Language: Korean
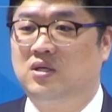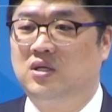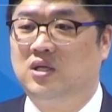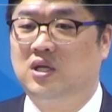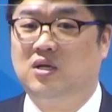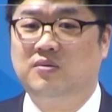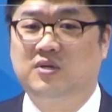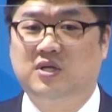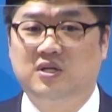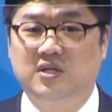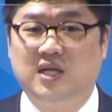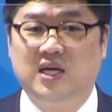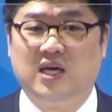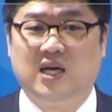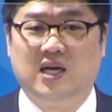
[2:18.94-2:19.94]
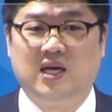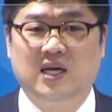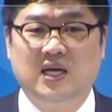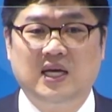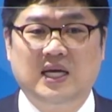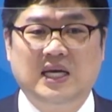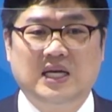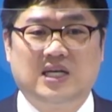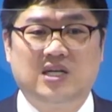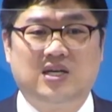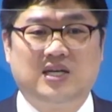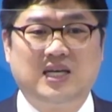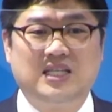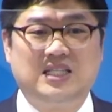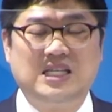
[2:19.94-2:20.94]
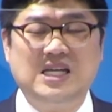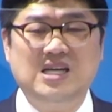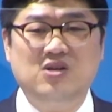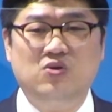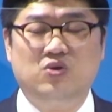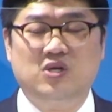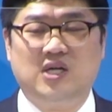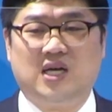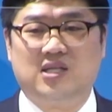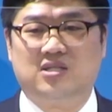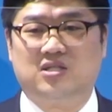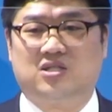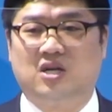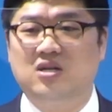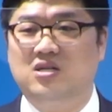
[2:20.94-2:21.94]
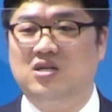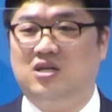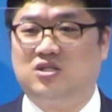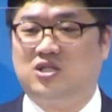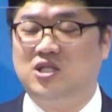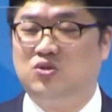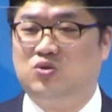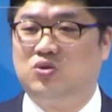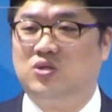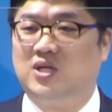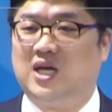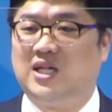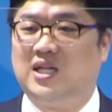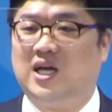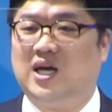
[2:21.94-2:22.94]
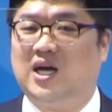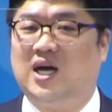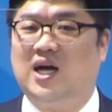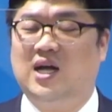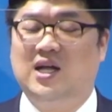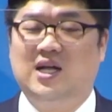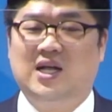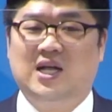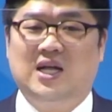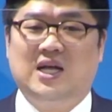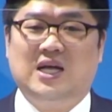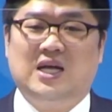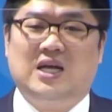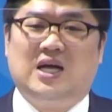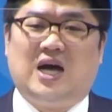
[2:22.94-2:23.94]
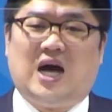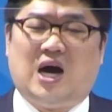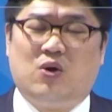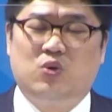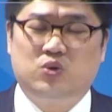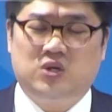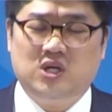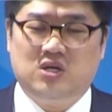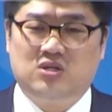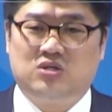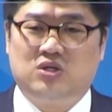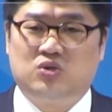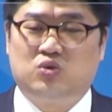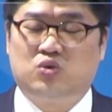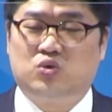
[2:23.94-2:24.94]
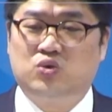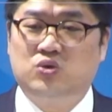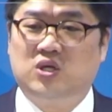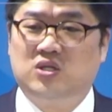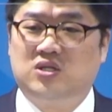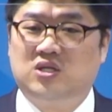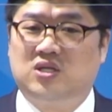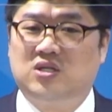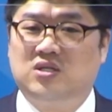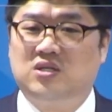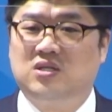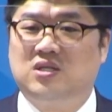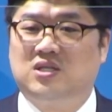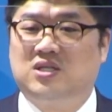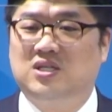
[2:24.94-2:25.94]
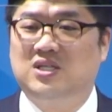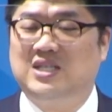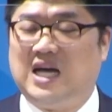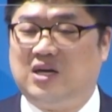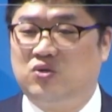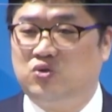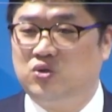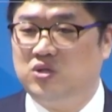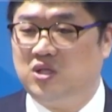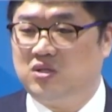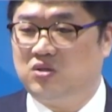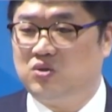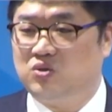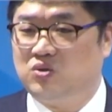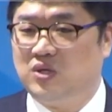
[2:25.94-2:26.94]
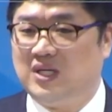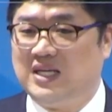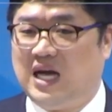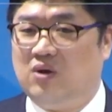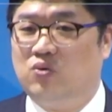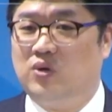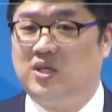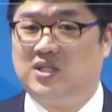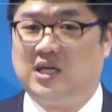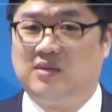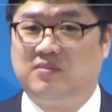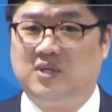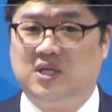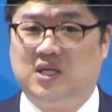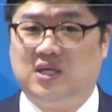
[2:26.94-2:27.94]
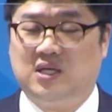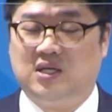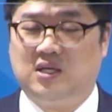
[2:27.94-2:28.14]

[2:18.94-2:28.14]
여러분 그런데 그렇게 인류를 향해서 전력 질주를 하다가 아웃되어서 죽었던 그 양준혁 선수의 야구의 삶이